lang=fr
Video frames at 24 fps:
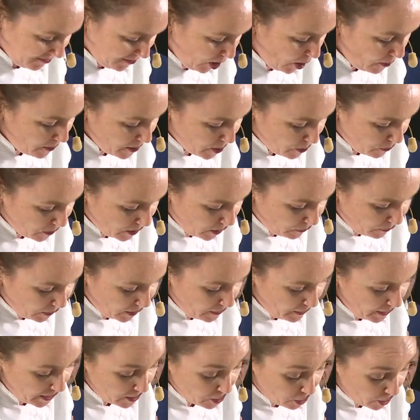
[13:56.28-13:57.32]
non, mais je vous ai fait une
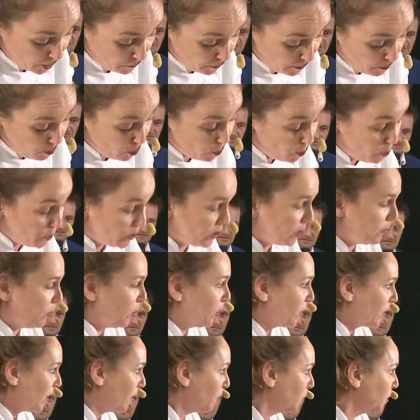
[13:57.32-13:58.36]
blague, j'en ai fait beaucoup, c'est pour
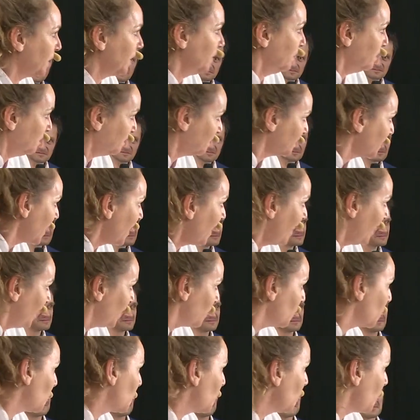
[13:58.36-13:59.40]
ça aussi.
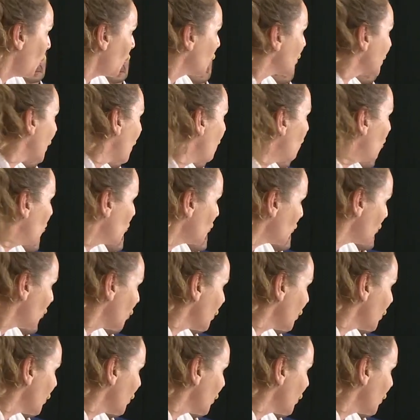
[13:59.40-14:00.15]
Donc le temps que ça monte,